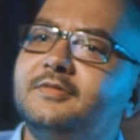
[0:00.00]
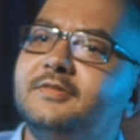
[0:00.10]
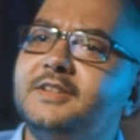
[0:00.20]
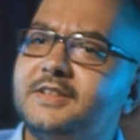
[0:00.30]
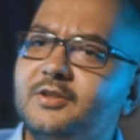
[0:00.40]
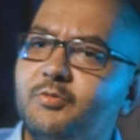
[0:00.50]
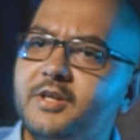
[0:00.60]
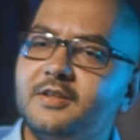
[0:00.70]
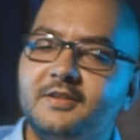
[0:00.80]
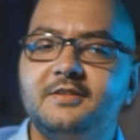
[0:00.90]
Nintendo
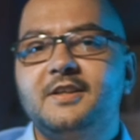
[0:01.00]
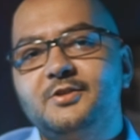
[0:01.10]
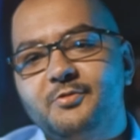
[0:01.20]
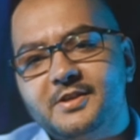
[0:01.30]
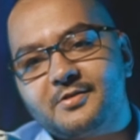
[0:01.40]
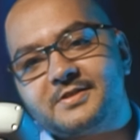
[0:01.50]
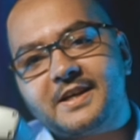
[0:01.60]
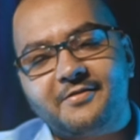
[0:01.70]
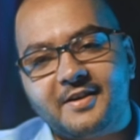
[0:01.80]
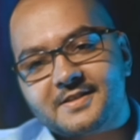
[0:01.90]
Wii, Nintendo Wii
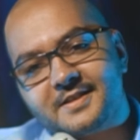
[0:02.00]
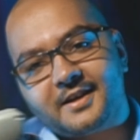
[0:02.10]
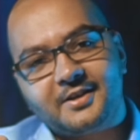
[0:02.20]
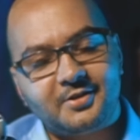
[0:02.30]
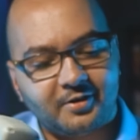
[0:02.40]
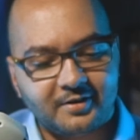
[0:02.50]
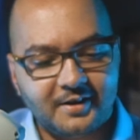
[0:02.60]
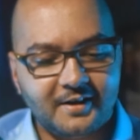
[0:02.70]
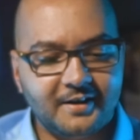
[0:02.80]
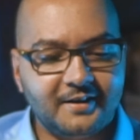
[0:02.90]
consegue fazer aqui, ó.
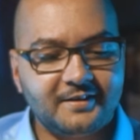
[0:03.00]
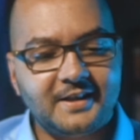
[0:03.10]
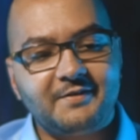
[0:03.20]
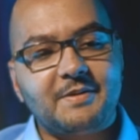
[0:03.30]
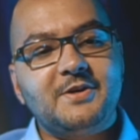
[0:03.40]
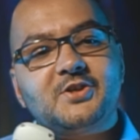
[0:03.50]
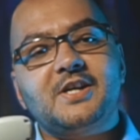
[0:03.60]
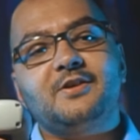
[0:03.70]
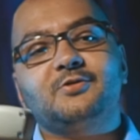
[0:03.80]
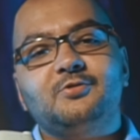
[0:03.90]
Ele vai
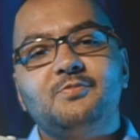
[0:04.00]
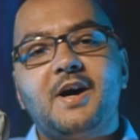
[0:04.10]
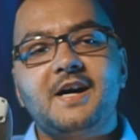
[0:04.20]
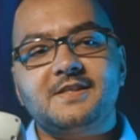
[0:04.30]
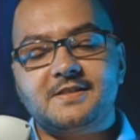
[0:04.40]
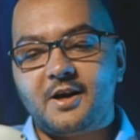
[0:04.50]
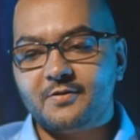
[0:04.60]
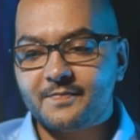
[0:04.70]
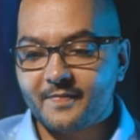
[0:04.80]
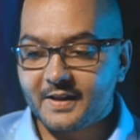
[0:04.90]
mexendo, tudo mais
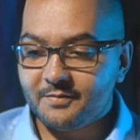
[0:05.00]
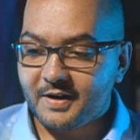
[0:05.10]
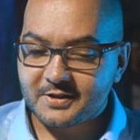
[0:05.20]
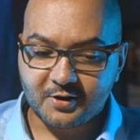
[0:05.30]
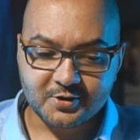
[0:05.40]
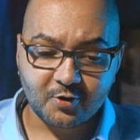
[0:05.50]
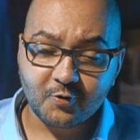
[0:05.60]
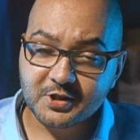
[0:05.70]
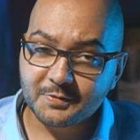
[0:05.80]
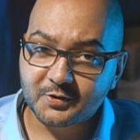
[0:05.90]
tal, mas nós só
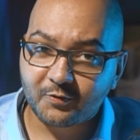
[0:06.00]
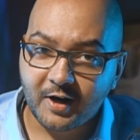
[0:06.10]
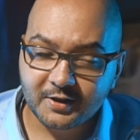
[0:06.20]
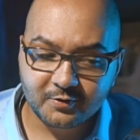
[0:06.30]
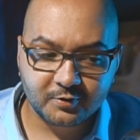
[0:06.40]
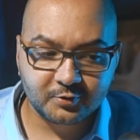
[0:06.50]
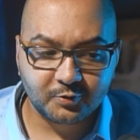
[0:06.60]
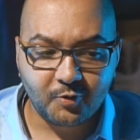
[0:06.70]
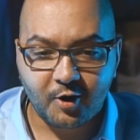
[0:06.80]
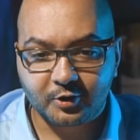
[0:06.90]
conseguimos voar no,
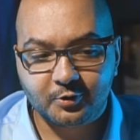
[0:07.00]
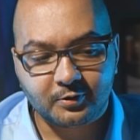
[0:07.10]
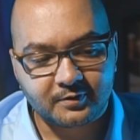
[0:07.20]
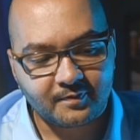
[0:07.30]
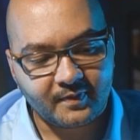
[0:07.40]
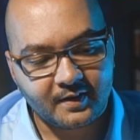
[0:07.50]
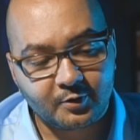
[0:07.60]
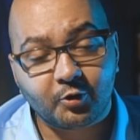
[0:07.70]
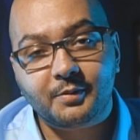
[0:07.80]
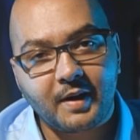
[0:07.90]
no modo
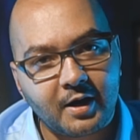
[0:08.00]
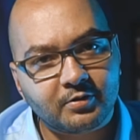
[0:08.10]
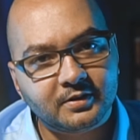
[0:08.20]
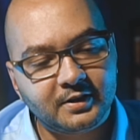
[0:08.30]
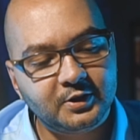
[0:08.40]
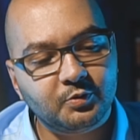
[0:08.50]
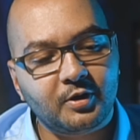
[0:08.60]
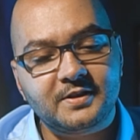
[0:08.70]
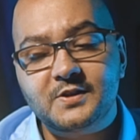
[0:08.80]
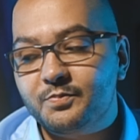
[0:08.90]
normal e no
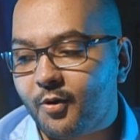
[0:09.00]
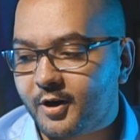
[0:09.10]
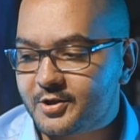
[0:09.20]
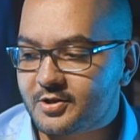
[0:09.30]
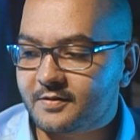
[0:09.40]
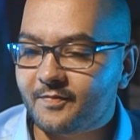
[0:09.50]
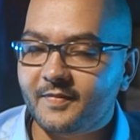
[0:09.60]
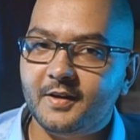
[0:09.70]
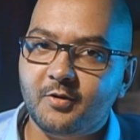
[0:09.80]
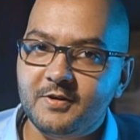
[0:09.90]
modo esporte
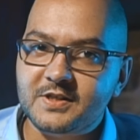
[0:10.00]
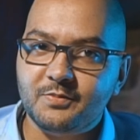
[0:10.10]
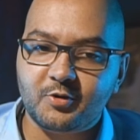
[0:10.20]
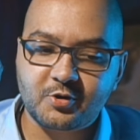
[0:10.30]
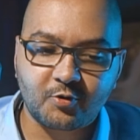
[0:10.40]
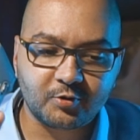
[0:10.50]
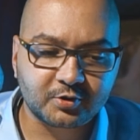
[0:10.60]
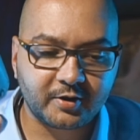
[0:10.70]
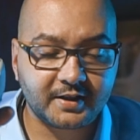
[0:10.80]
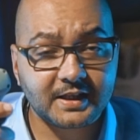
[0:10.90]
com esse motion
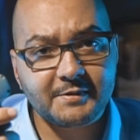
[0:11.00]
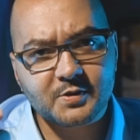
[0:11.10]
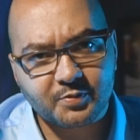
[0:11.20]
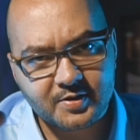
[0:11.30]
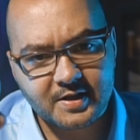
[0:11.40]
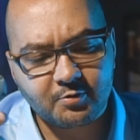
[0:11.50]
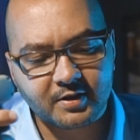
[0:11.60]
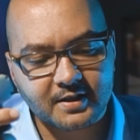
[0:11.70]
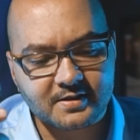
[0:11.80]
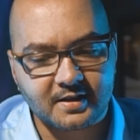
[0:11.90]
control, até mesmo por
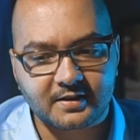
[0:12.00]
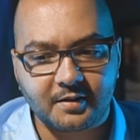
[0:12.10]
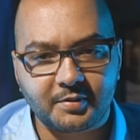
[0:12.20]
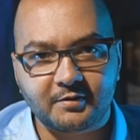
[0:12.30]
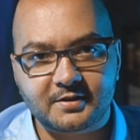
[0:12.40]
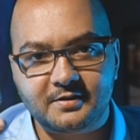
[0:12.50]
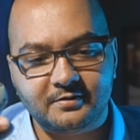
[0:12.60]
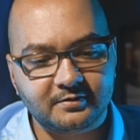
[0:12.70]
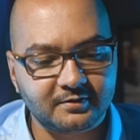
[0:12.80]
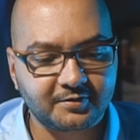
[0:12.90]
segurança, tá? Para vocês
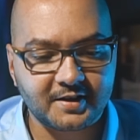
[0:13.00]
não